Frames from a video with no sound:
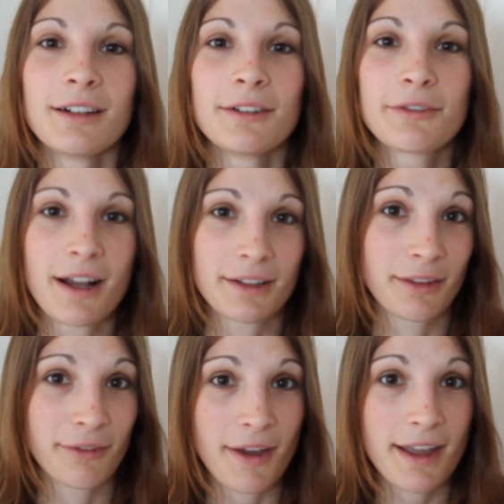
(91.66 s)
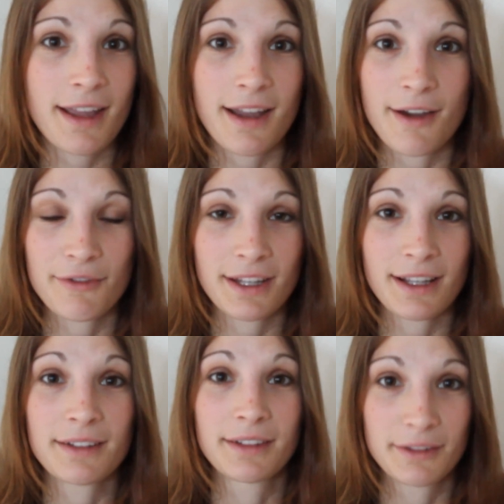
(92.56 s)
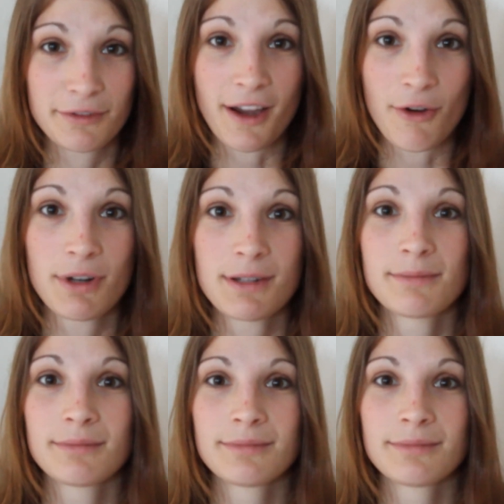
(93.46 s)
Fakt 2, Haflinger sind faul.